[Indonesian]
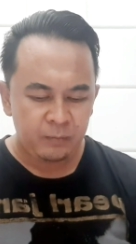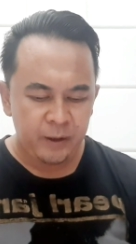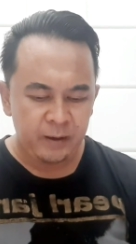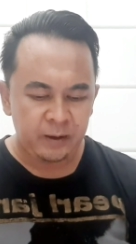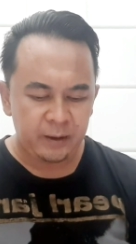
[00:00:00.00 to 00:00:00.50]

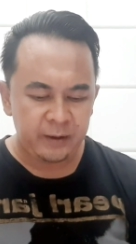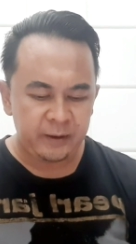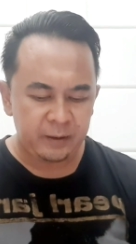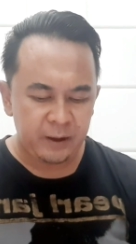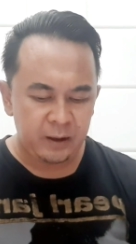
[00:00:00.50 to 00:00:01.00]
Bayangkara di
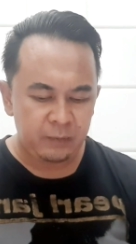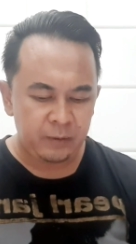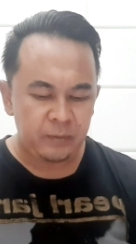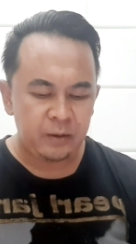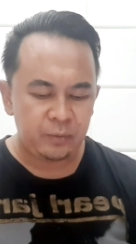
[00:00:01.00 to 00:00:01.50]
kandang
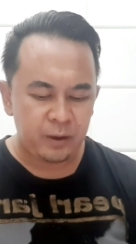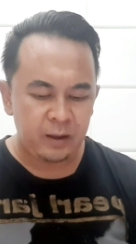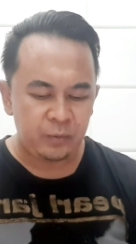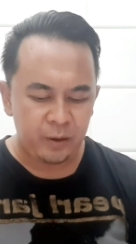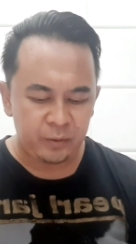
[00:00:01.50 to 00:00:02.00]
lawan
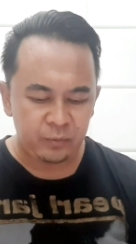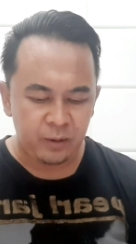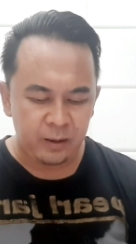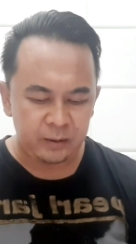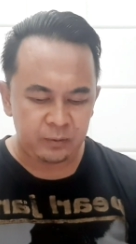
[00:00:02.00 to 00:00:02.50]
Madura
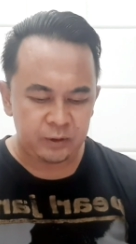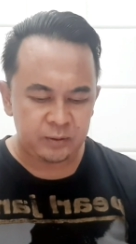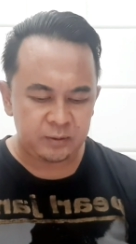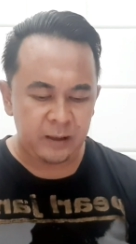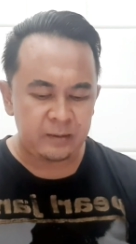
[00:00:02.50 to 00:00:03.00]
2-2 terus
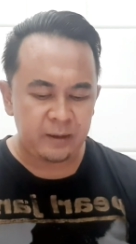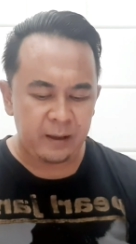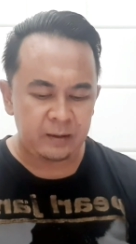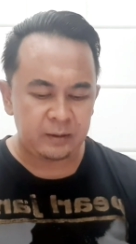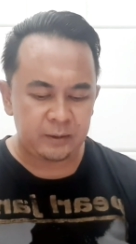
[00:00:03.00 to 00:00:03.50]

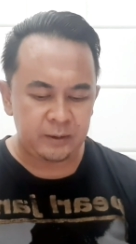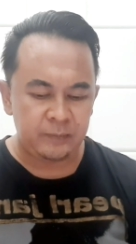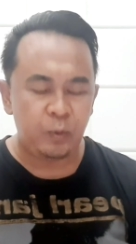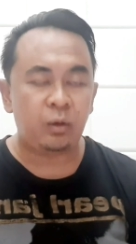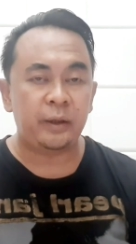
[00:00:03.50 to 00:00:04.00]
tandang
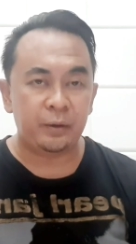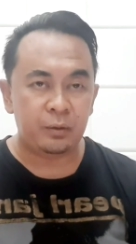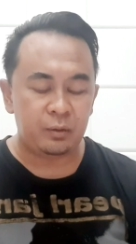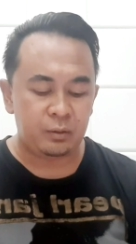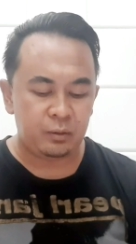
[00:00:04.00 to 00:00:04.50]
ke
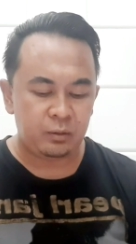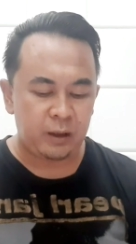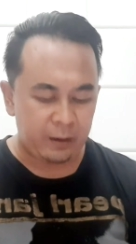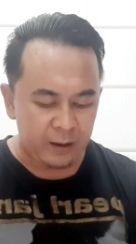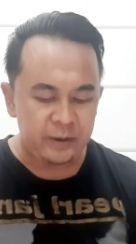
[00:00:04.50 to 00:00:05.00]
Borneo
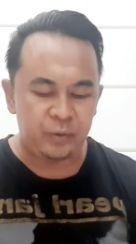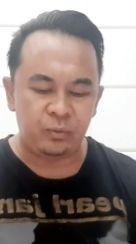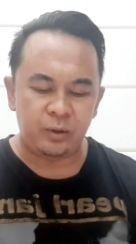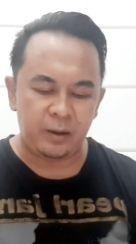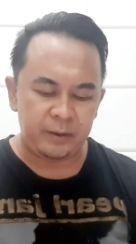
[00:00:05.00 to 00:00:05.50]
kalah
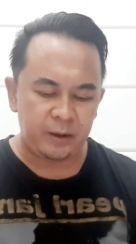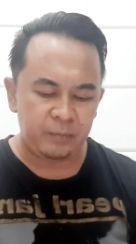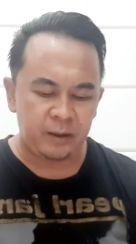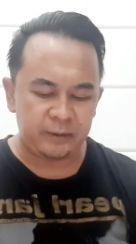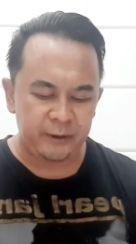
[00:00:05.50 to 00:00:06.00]
juga ya
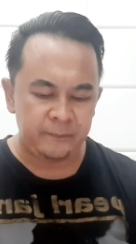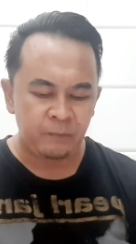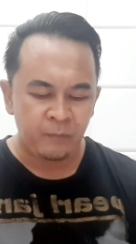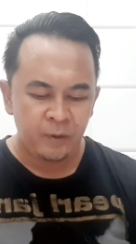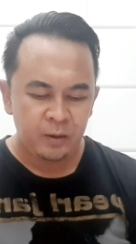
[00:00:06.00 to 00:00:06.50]

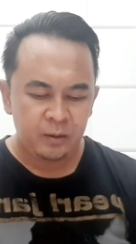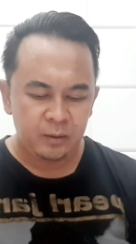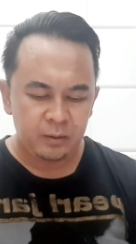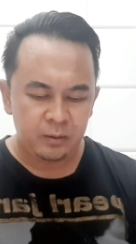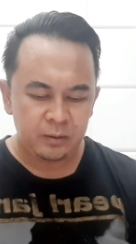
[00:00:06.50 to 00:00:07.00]
berarti
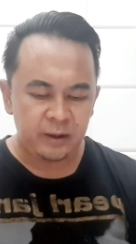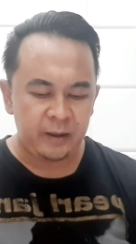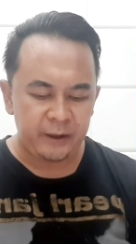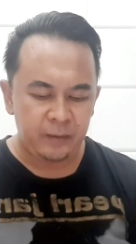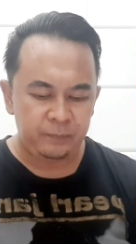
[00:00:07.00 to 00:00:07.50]
Eh,
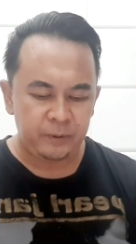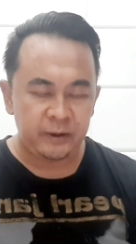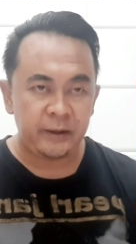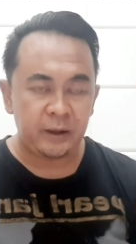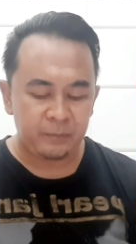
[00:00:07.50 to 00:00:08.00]
terakhir
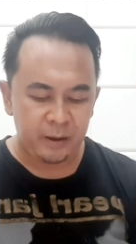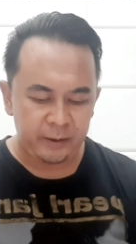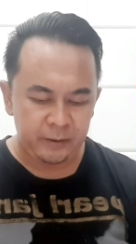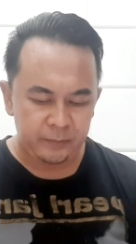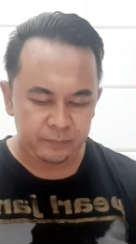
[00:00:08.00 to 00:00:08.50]
pertandingan
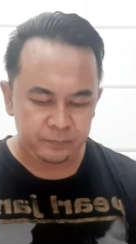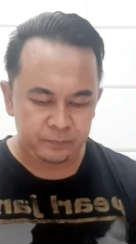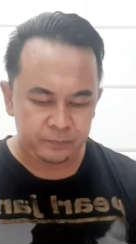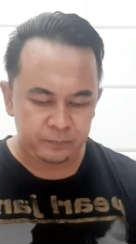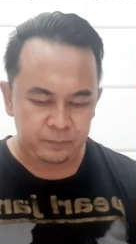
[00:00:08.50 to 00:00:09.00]
kemarin
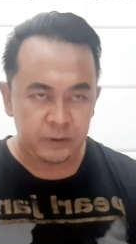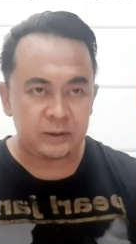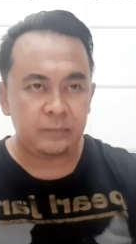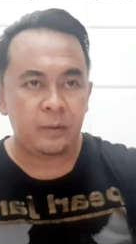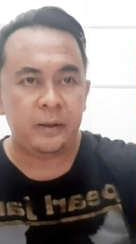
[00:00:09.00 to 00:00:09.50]

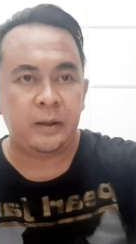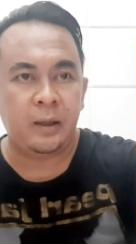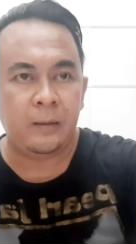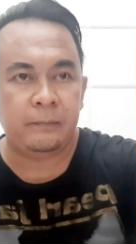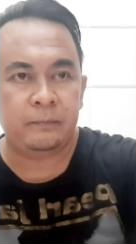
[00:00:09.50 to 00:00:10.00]
persebaya
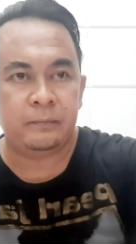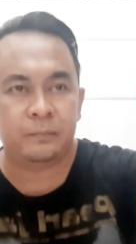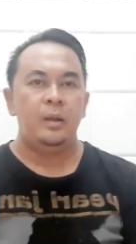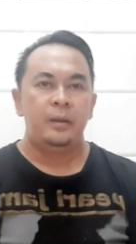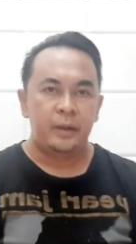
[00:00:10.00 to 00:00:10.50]

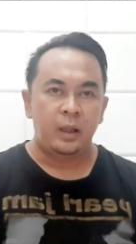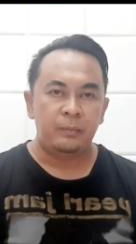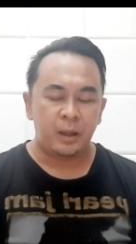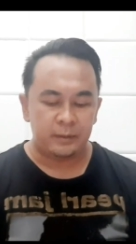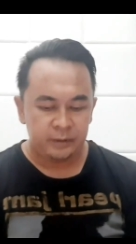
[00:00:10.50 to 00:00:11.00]
ya
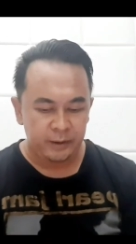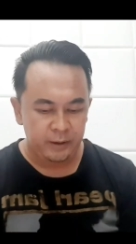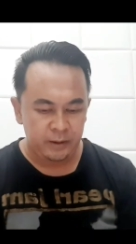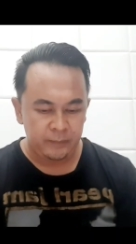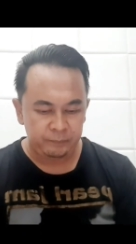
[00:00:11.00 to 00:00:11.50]

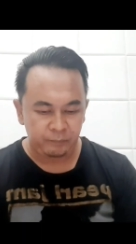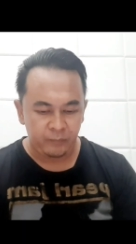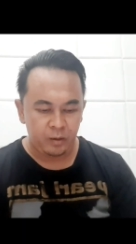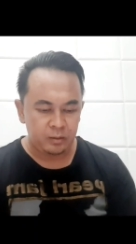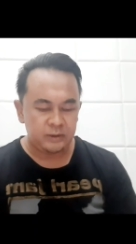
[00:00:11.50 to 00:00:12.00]
berarti
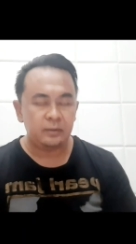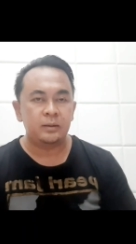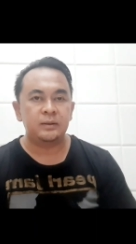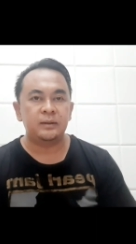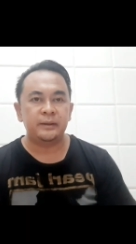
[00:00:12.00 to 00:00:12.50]

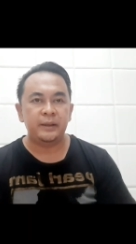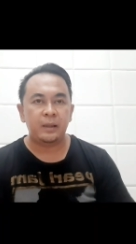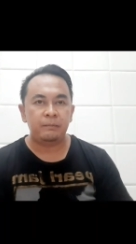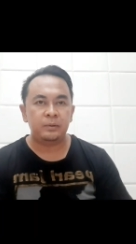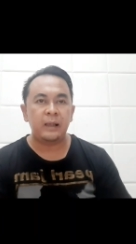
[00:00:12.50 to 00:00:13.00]

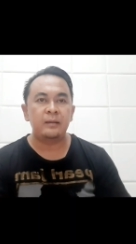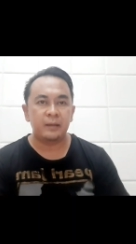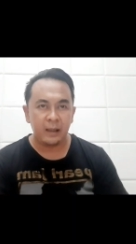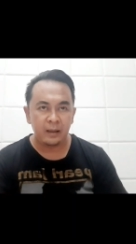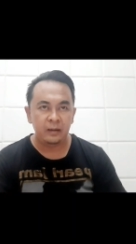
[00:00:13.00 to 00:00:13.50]
setiap
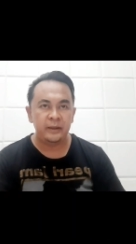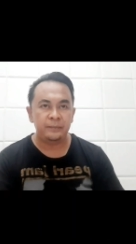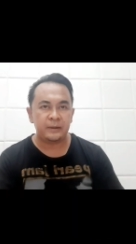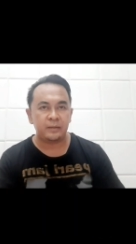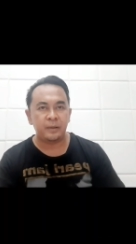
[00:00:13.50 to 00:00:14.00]
tandang
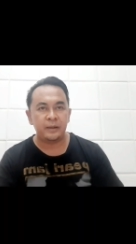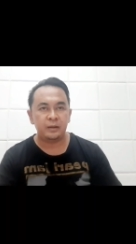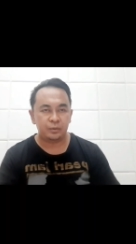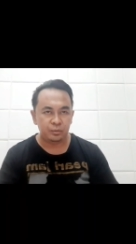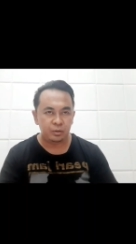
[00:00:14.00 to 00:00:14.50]
ini
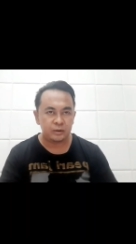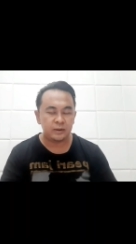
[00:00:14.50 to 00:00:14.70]
persebaya tuh